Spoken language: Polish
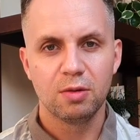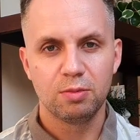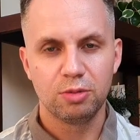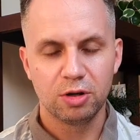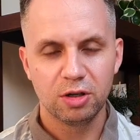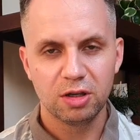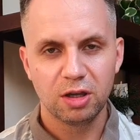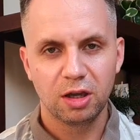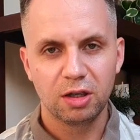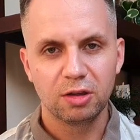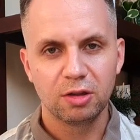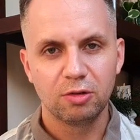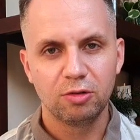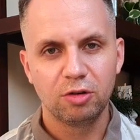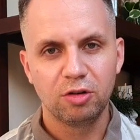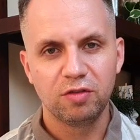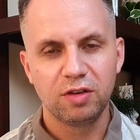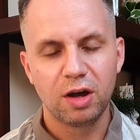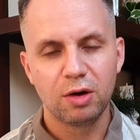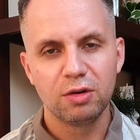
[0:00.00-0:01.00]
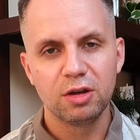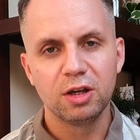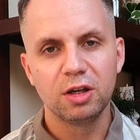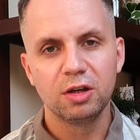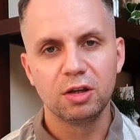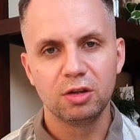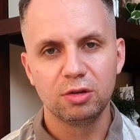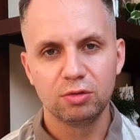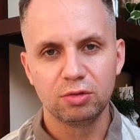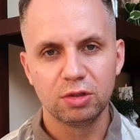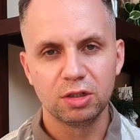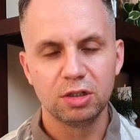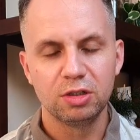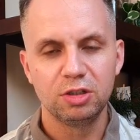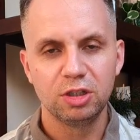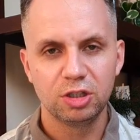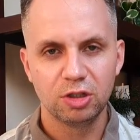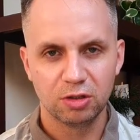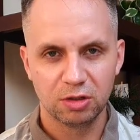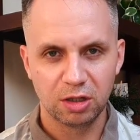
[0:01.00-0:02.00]
projekt uchwały, który
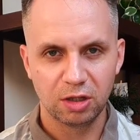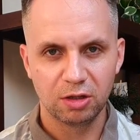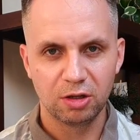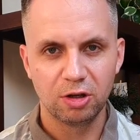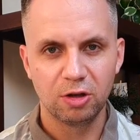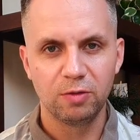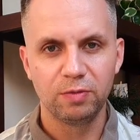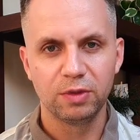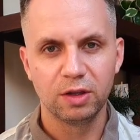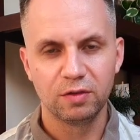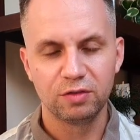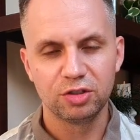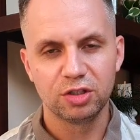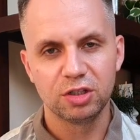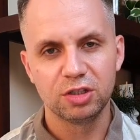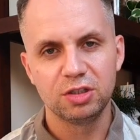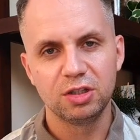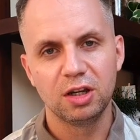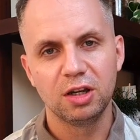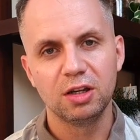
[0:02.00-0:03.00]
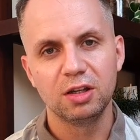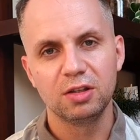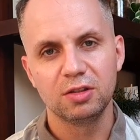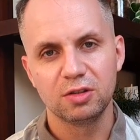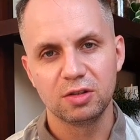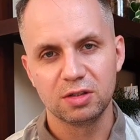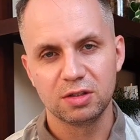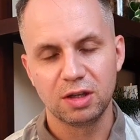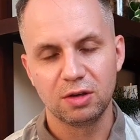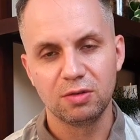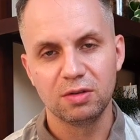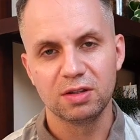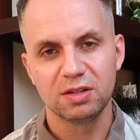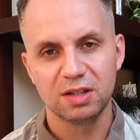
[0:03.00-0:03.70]
10 września został